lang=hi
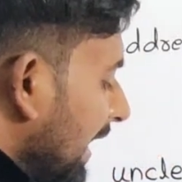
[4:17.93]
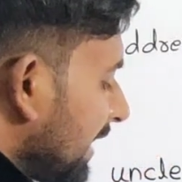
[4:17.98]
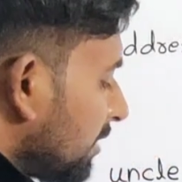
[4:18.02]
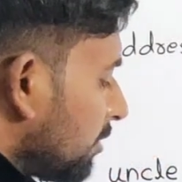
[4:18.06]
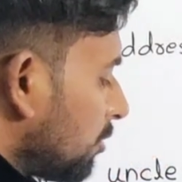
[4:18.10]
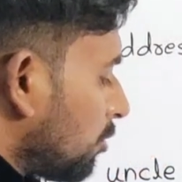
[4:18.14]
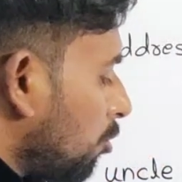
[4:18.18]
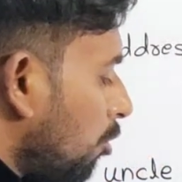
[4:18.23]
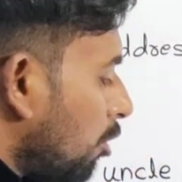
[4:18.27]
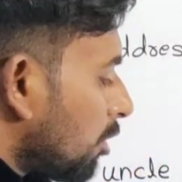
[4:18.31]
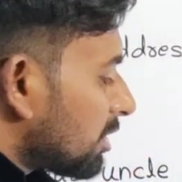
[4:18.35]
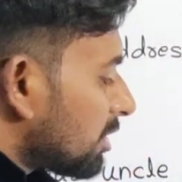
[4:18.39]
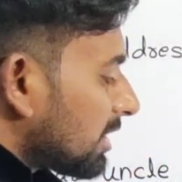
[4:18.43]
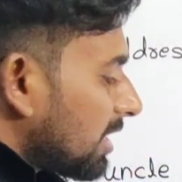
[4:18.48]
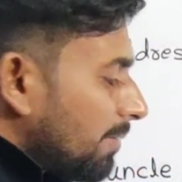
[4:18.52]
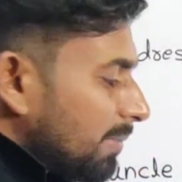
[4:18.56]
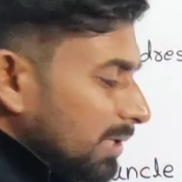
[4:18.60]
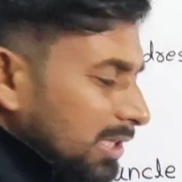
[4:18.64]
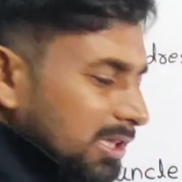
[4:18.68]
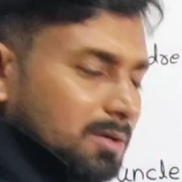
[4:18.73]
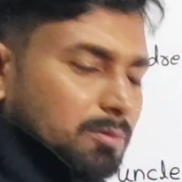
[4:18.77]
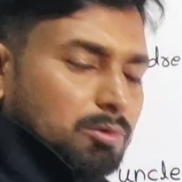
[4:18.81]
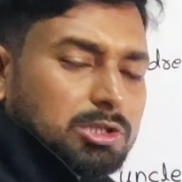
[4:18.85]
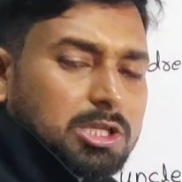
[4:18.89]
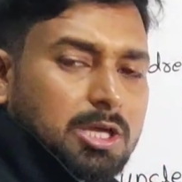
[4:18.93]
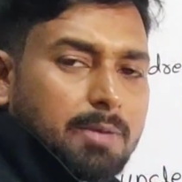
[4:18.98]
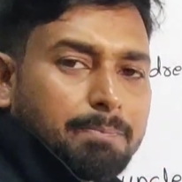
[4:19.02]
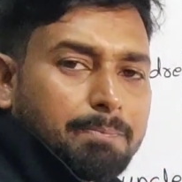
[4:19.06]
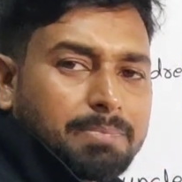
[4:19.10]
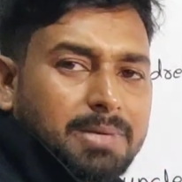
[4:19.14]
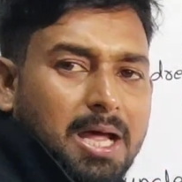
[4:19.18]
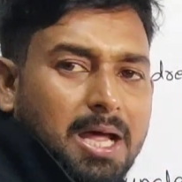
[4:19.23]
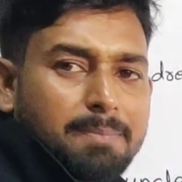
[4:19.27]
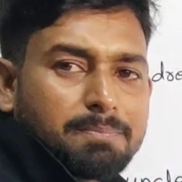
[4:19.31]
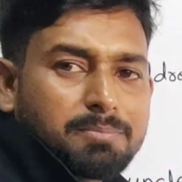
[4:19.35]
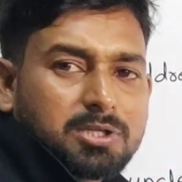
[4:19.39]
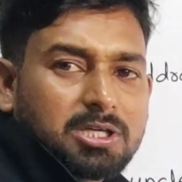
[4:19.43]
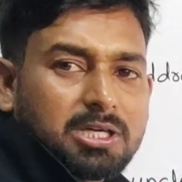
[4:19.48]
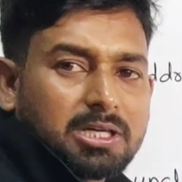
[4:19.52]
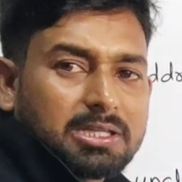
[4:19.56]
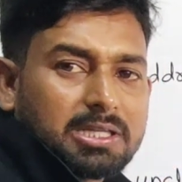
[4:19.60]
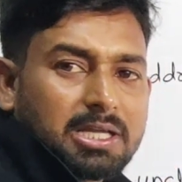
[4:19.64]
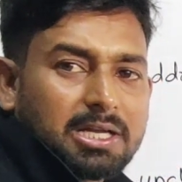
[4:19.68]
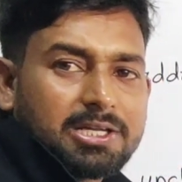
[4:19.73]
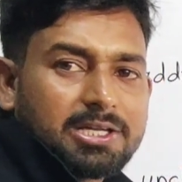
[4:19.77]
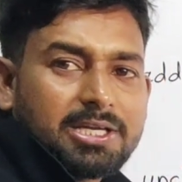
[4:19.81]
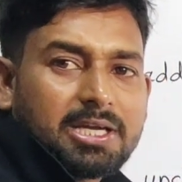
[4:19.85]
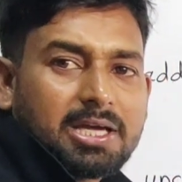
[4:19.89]
आई गोट का मतलब होता है प्राप्त
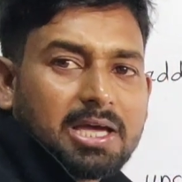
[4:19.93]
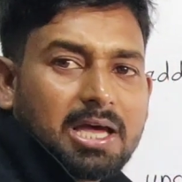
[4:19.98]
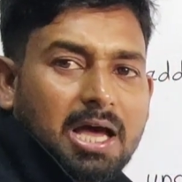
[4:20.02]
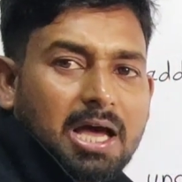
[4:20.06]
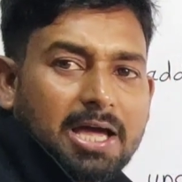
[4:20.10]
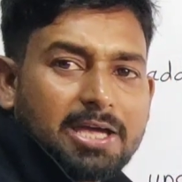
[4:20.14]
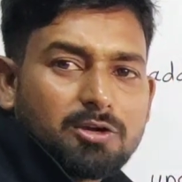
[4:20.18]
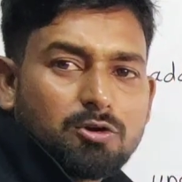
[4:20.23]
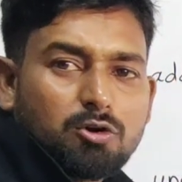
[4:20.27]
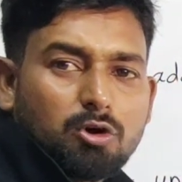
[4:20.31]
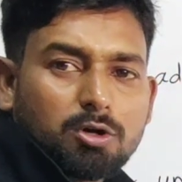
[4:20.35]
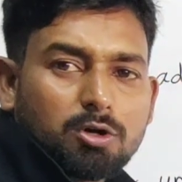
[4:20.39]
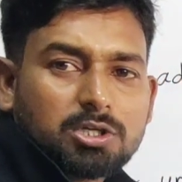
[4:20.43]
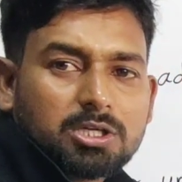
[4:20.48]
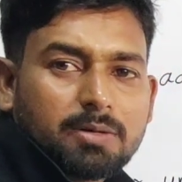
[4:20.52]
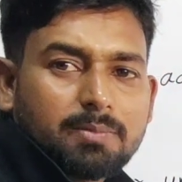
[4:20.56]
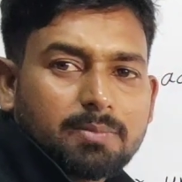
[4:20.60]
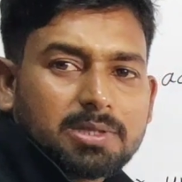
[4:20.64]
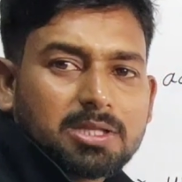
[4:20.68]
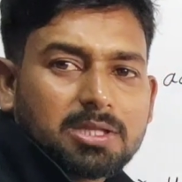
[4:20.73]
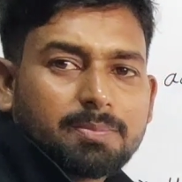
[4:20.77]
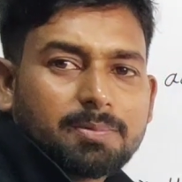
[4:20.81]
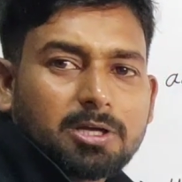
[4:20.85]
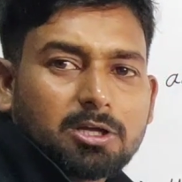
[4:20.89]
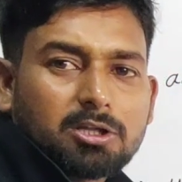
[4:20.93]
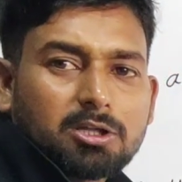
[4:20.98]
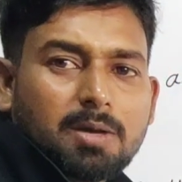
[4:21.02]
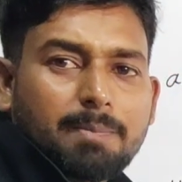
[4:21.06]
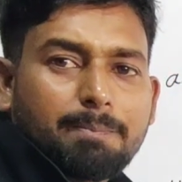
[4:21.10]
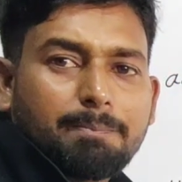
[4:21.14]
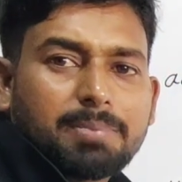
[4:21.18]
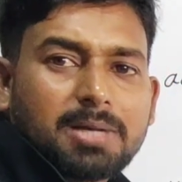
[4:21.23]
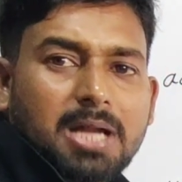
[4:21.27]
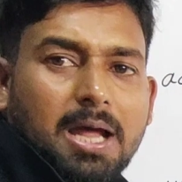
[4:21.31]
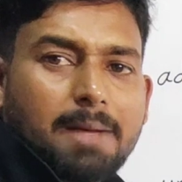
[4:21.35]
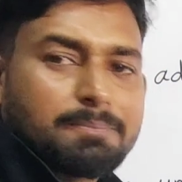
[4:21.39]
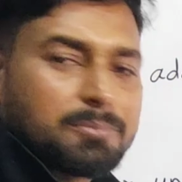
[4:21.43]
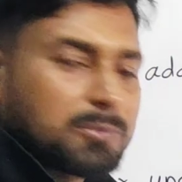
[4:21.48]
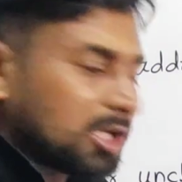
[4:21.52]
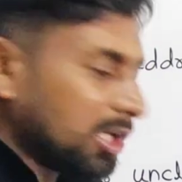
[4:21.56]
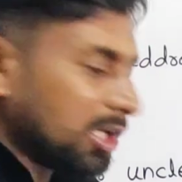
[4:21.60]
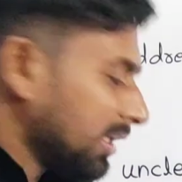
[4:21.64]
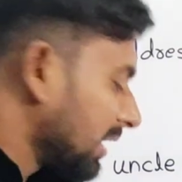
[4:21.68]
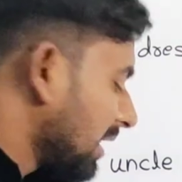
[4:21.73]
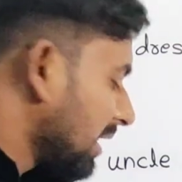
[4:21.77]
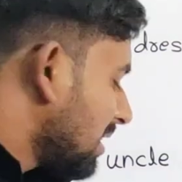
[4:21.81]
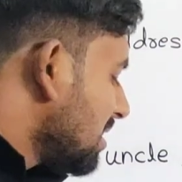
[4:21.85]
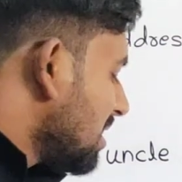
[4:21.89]
करना ठीक है आई गोट का मतलब क्या होता है प्राप्त
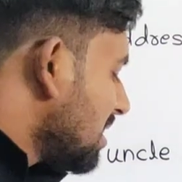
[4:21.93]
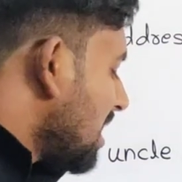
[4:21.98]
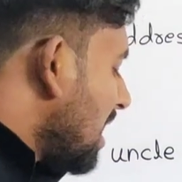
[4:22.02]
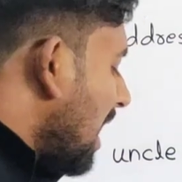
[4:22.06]
करना